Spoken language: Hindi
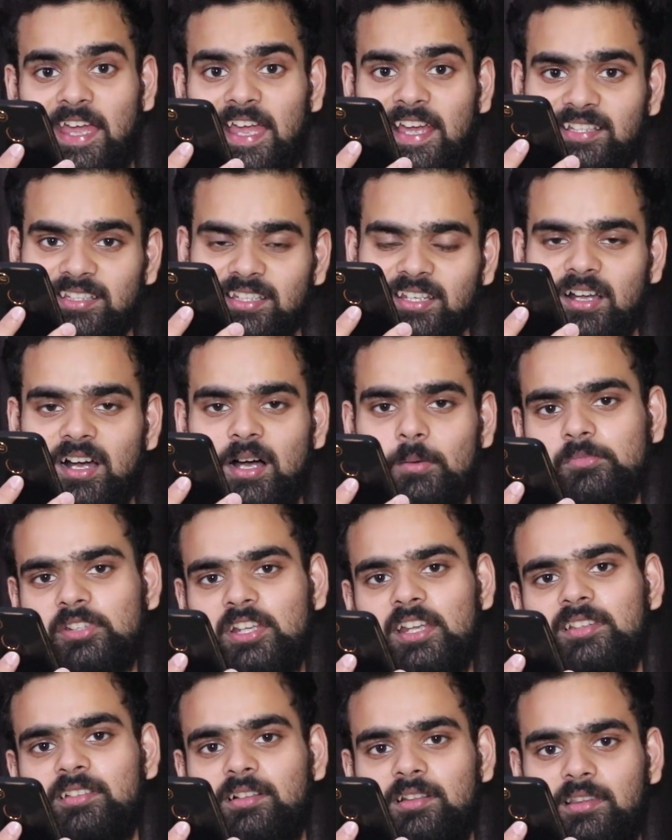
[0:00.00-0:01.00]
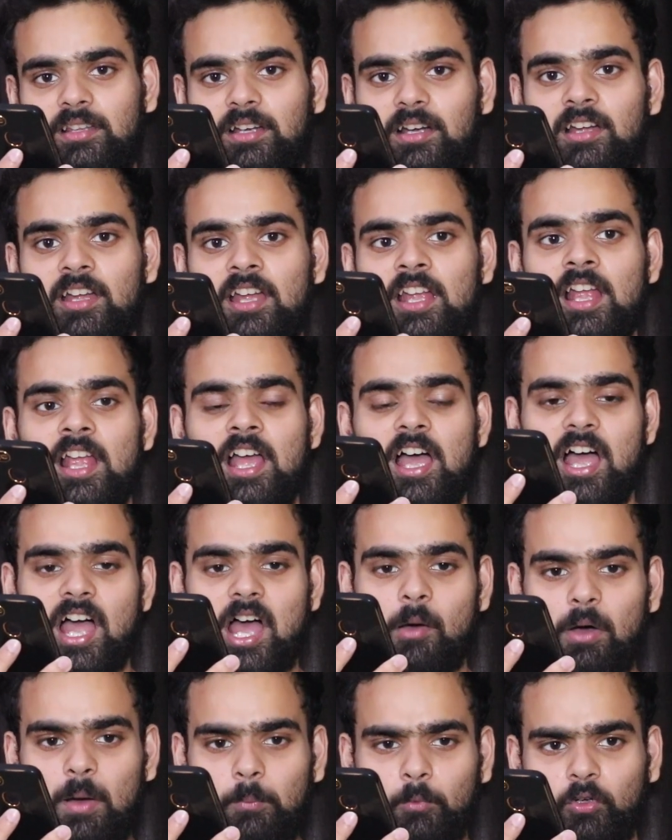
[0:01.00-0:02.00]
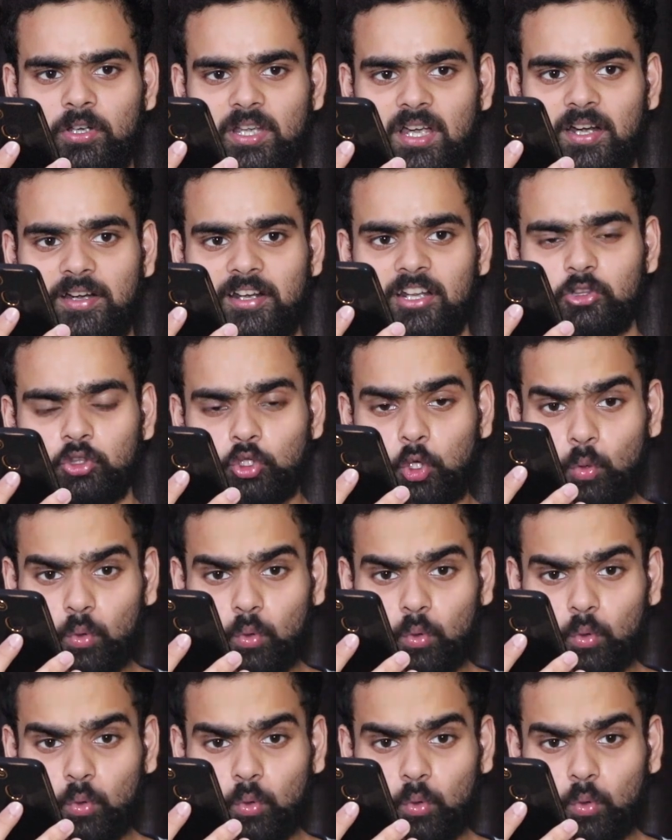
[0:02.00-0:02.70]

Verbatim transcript: ऐसे काम नहीं चलता अब आपको क्या करना है